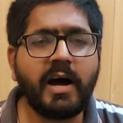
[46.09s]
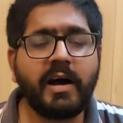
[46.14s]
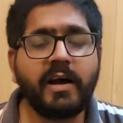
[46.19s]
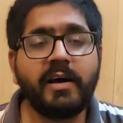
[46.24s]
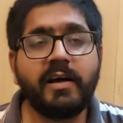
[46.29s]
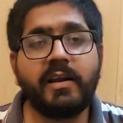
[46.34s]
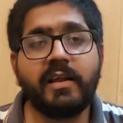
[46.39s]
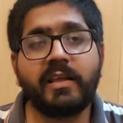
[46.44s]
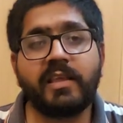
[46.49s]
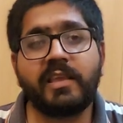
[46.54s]

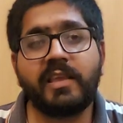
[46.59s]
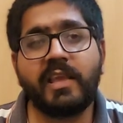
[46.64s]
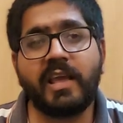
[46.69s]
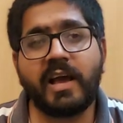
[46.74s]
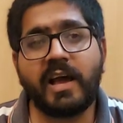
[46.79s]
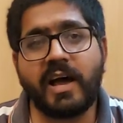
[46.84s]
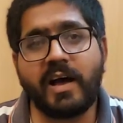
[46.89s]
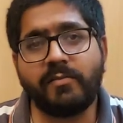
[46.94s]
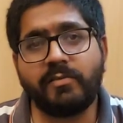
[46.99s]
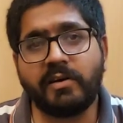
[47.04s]
आखिर
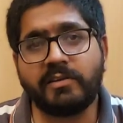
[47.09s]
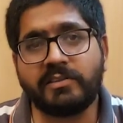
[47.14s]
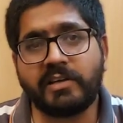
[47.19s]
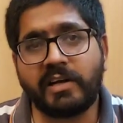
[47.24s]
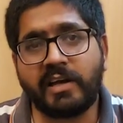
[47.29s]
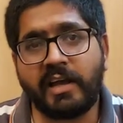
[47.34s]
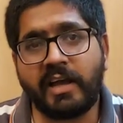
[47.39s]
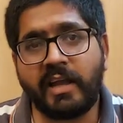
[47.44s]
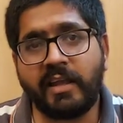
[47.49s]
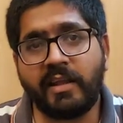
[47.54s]
क्या
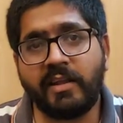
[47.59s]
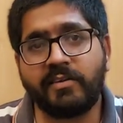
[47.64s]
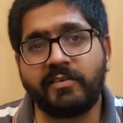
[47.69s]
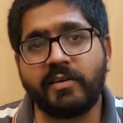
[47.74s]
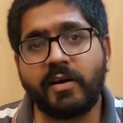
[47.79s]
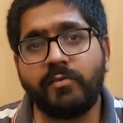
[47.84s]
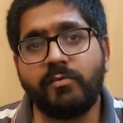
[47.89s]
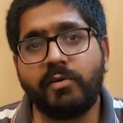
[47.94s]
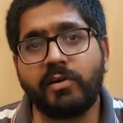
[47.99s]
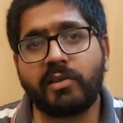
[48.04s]
वजह है ये
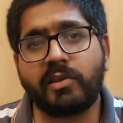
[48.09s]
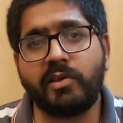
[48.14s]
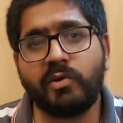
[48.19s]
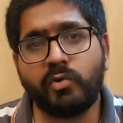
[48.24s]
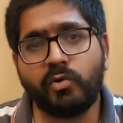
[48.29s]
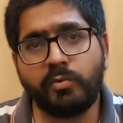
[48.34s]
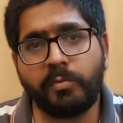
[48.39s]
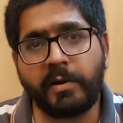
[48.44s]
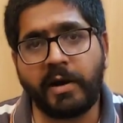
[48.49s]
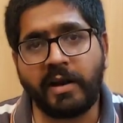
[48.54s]
जानवर
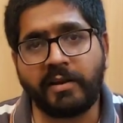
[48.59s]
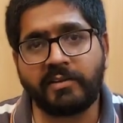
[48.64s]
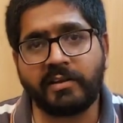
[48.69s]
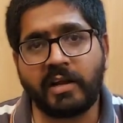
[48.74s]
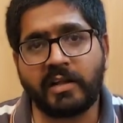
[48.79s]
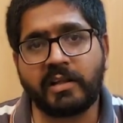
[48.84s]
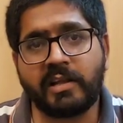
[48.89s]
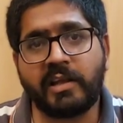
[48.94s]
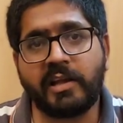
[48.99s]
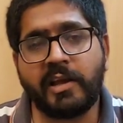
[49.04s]
क्यों बैठ
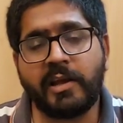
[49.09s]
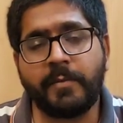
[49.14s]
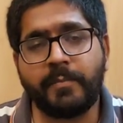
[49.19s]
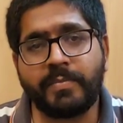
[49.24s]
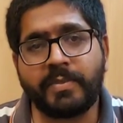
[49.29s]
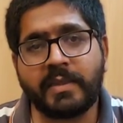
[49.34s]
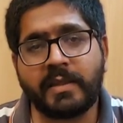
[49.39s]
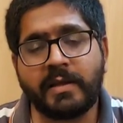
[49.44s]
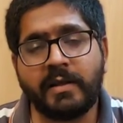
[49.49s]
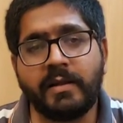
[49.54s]
जाते
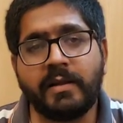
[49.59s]
हैं